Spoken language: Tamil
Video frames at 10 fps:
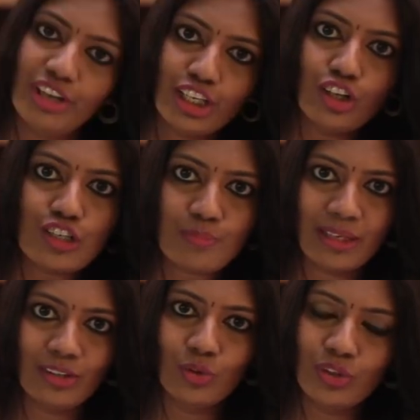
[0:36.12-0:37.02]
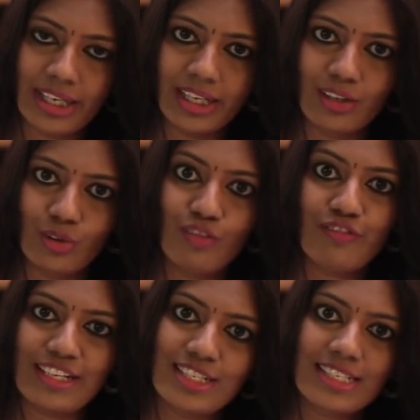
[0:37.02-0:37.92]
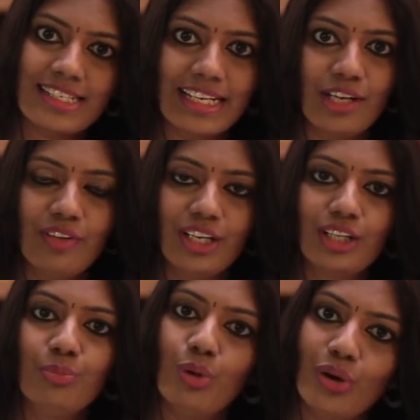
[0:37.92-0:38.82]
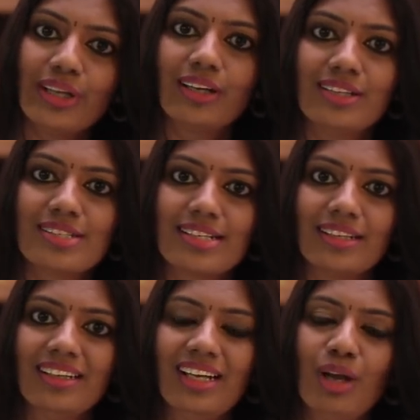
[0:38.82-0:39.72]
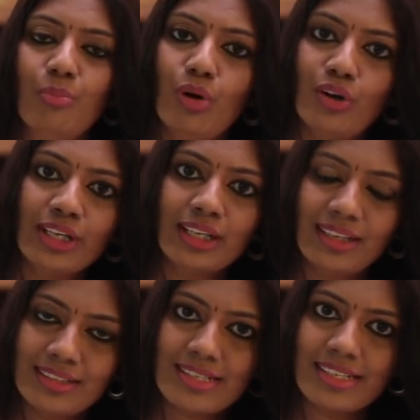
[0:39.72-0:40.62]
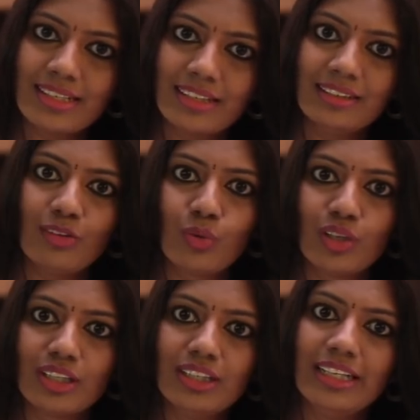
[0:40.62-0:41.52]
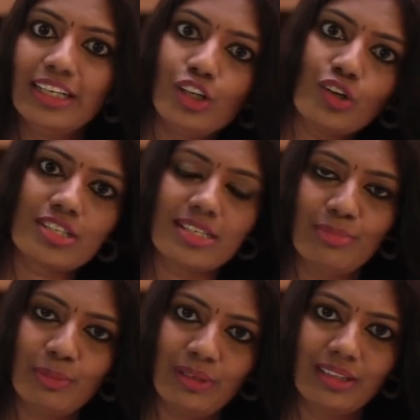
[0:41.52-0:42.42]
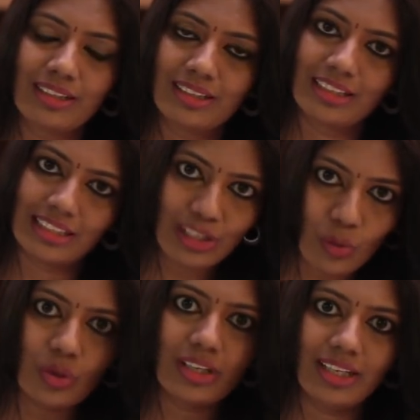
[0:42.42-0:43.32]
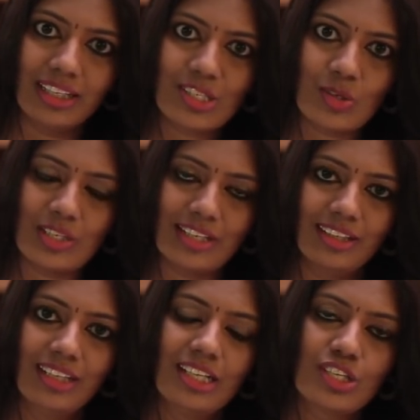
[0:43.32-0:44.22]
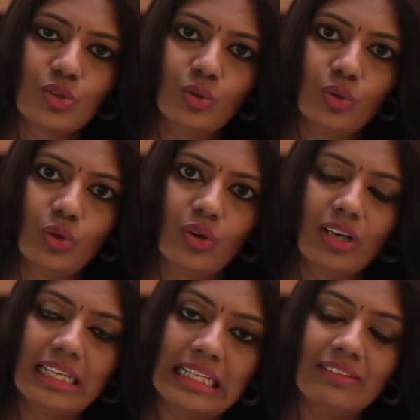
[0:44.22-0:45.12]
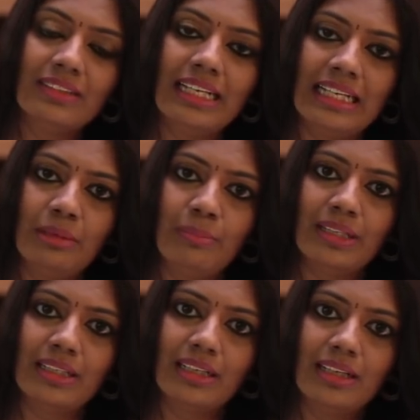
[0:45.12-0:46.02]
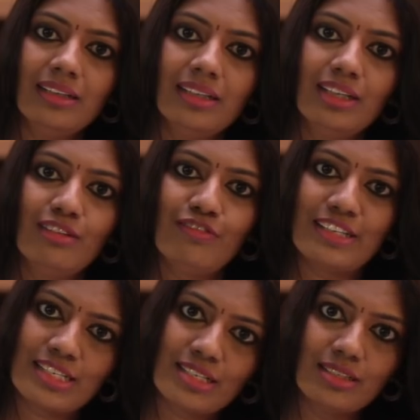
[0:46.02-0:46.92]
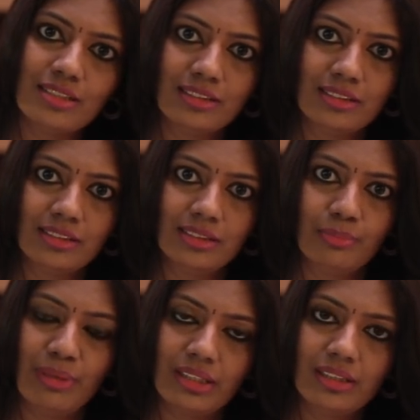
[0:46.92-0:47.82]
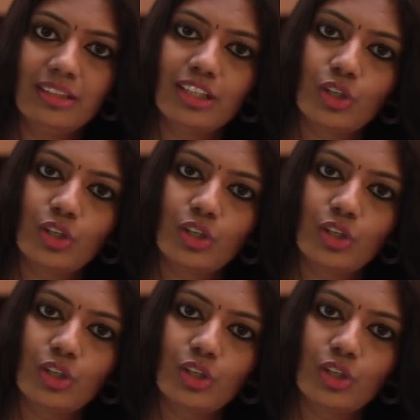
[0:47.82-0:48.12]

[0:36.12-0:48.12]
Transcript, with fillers: வெயிட் லாஸ் பண்ணணும்னு நினைக்கிறவங்க ஃபஸ்ட்டு செய்ய வேண்டியது பாடி கிளென்சிங் பாடி கிளென்சிங்க்கு நான் உங்களுக்கு டீடாக்ஸ் எப்படி பண்ணுறதுன்றது நான் உங்களுக்கு இன்றைக்கி சொல்கிறேன் ஸோ இதில் வந்து என்னென்னு பார்த்தீங்கன்னா ஃபஸ்ட்டு மெத்தட்